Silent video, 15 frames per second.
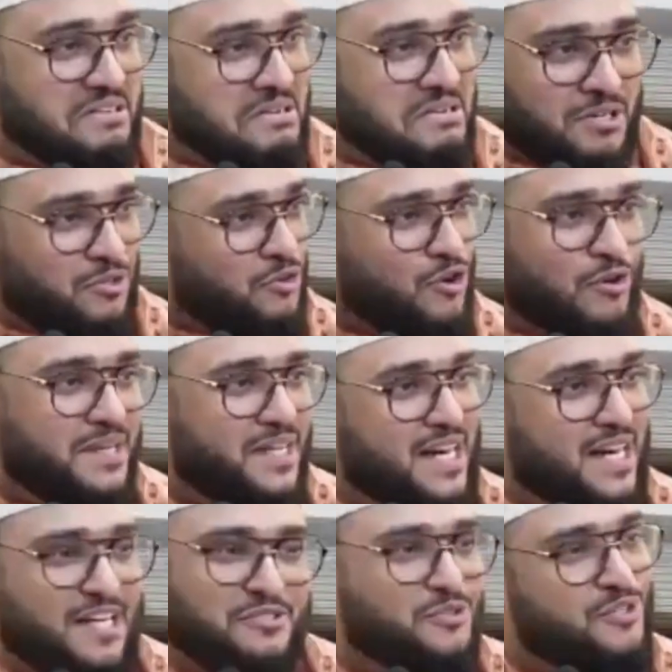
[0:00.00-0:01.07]
নবী
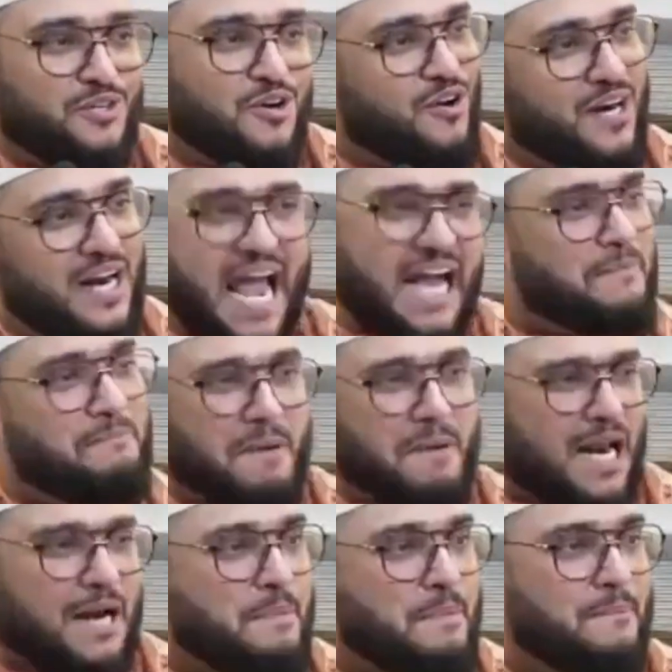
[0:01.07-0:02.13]
গণ একবার
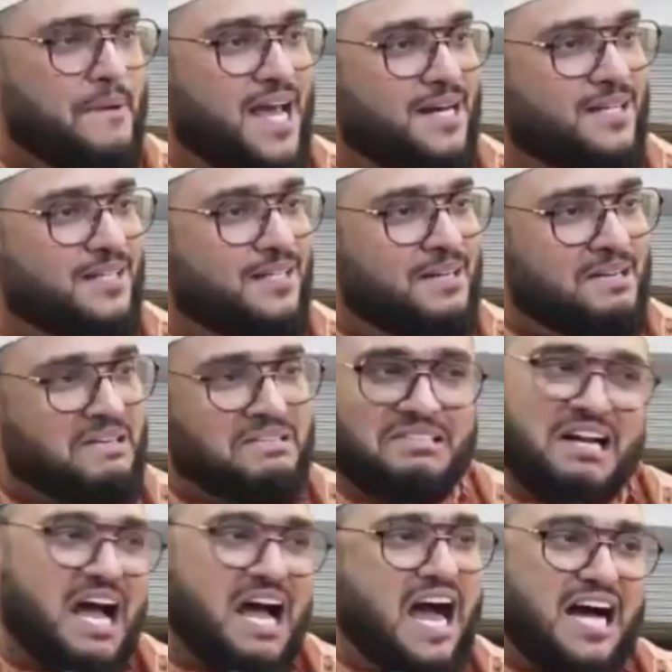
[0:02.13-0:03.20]
ভাবেন না
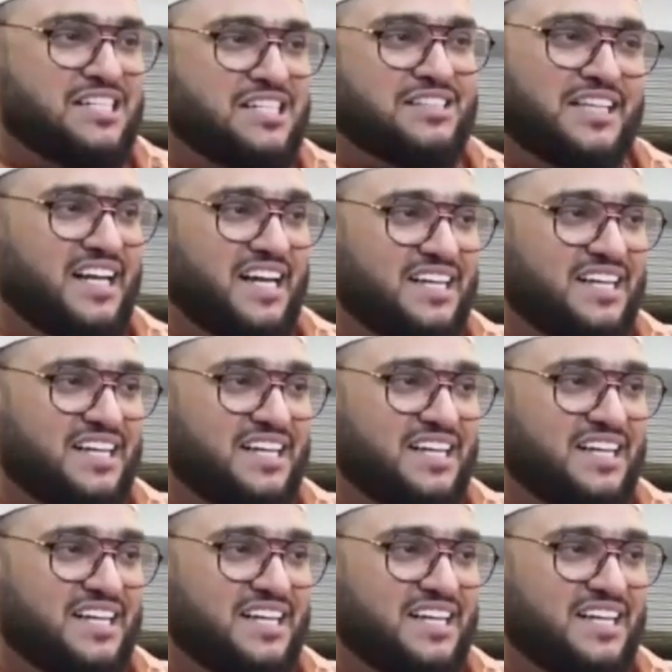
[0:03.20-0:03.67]
আসতেন